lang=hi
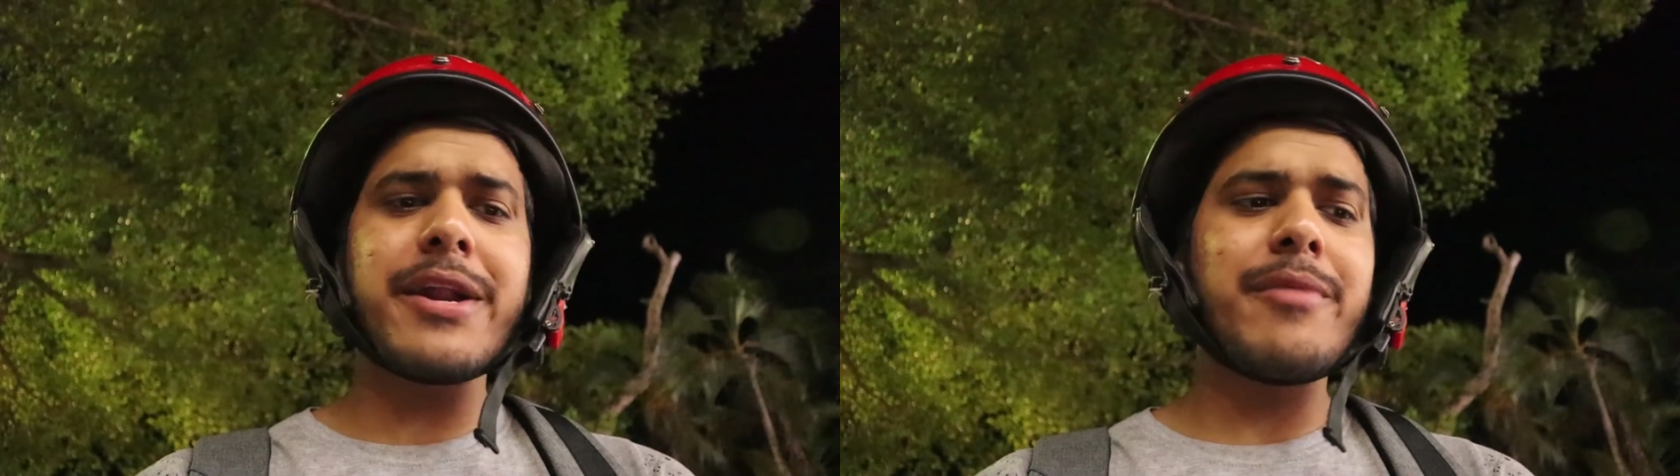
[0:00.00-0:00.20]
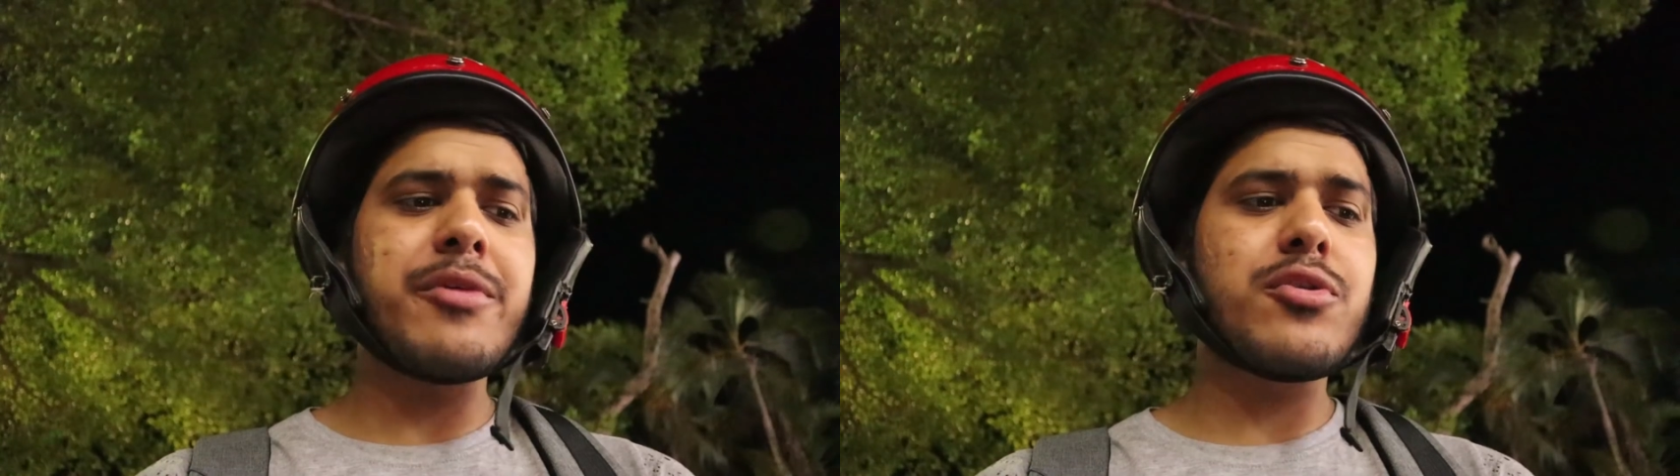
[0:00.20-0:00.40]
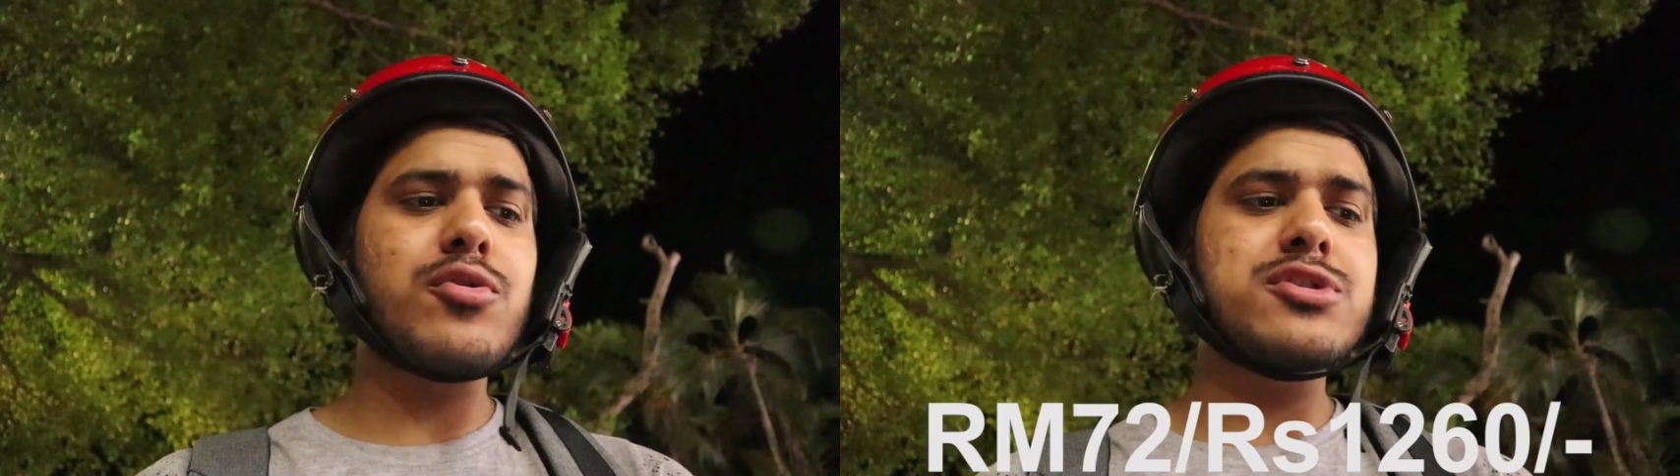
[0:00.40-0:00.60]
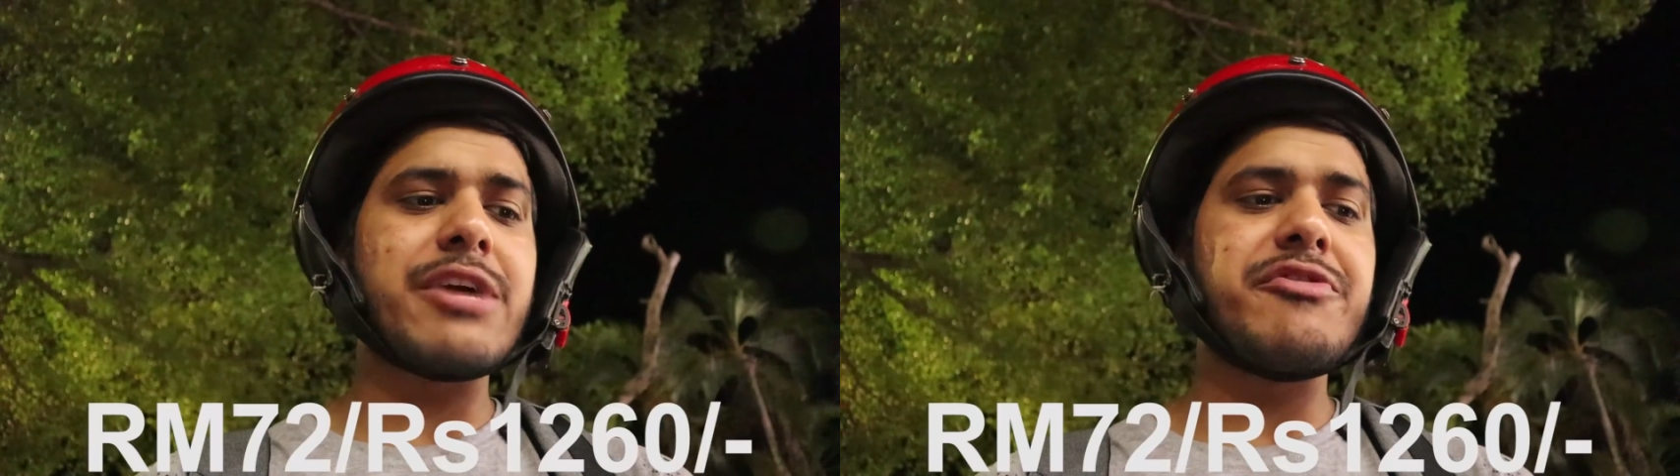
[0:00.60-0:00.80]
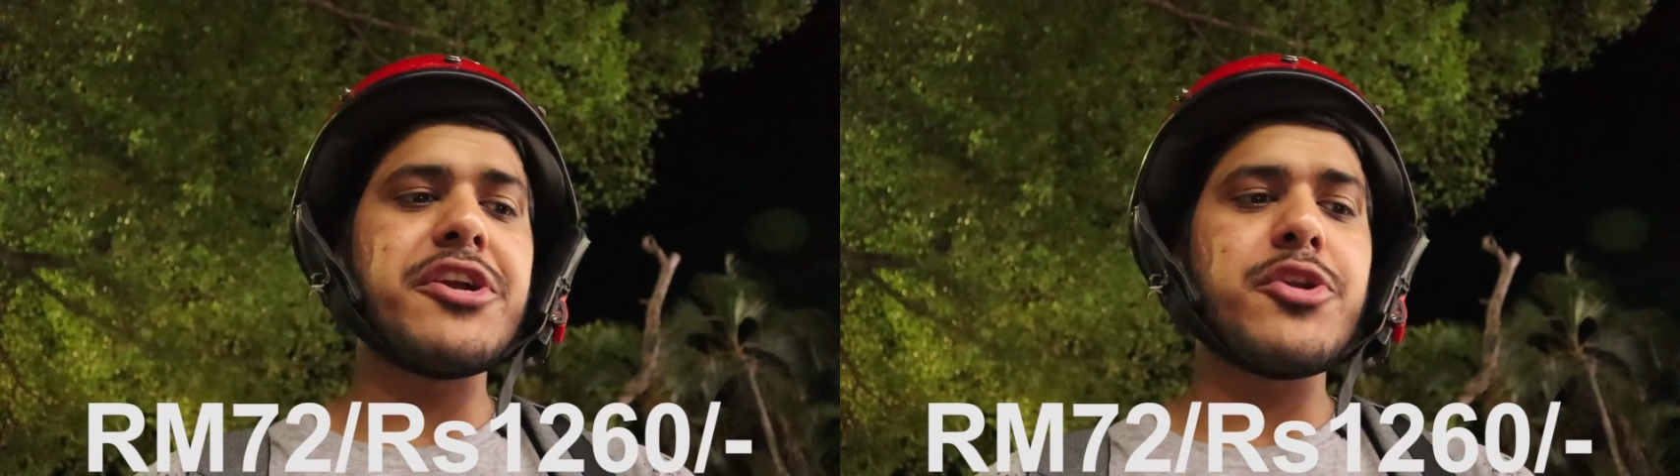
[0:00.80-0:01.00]
पड़ा है मेरे को
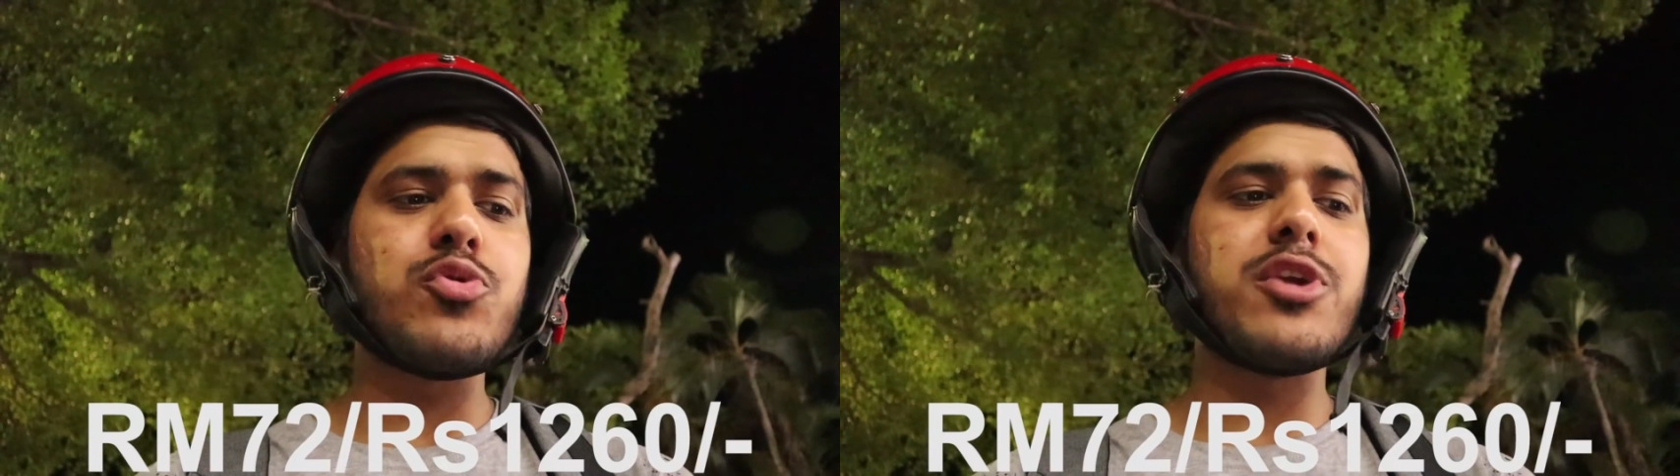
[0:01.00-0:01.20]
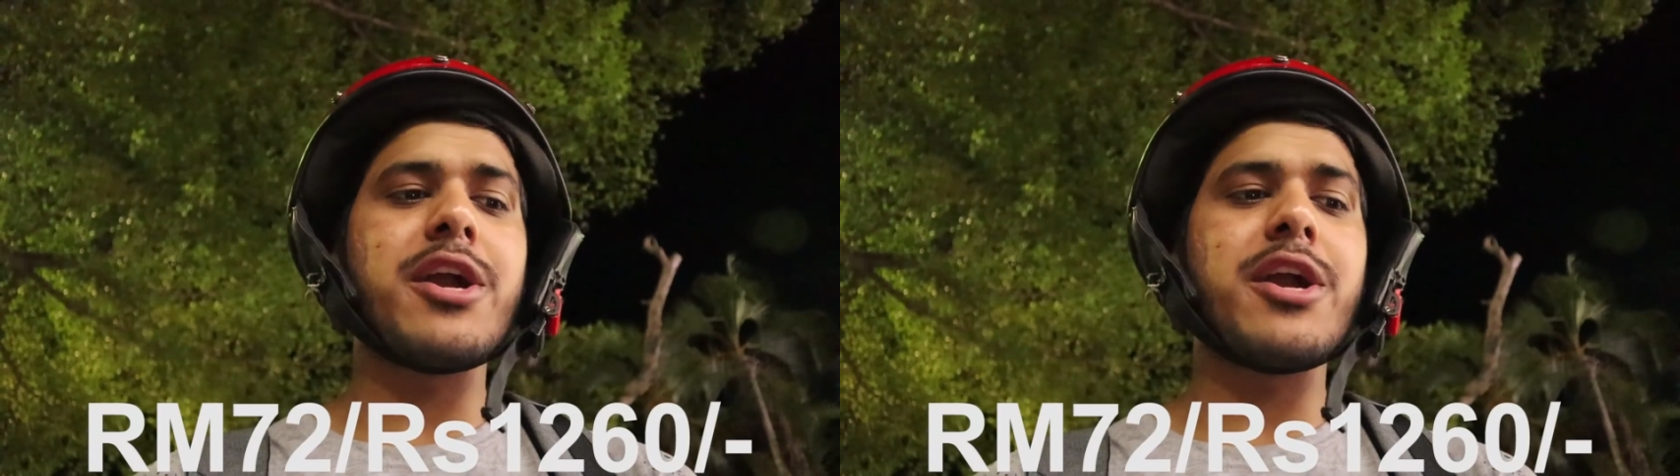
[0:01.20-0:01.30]
सेवेंटी टू